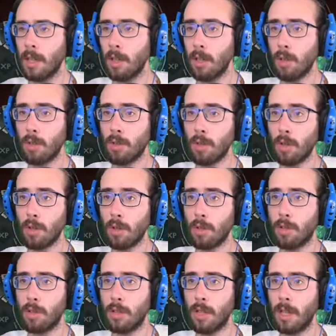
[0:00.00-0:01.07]
io non so che cosa
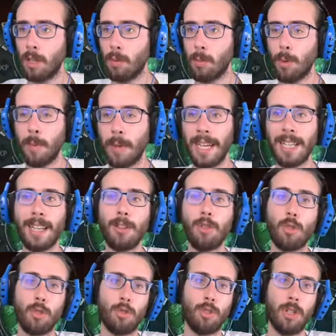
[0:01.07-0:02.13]
ci sia dentro, poi magari
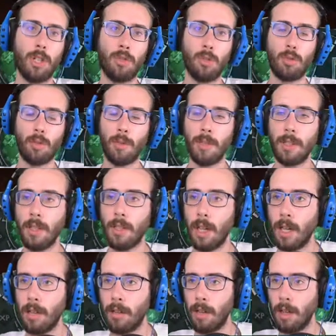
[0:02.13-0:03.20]
dentro non c'è assolutamente
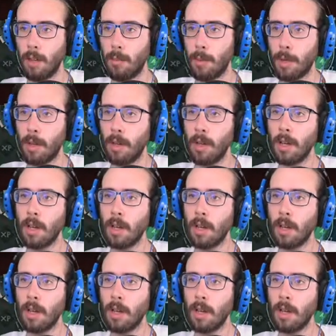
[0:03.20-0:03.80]
niente, ecco, però...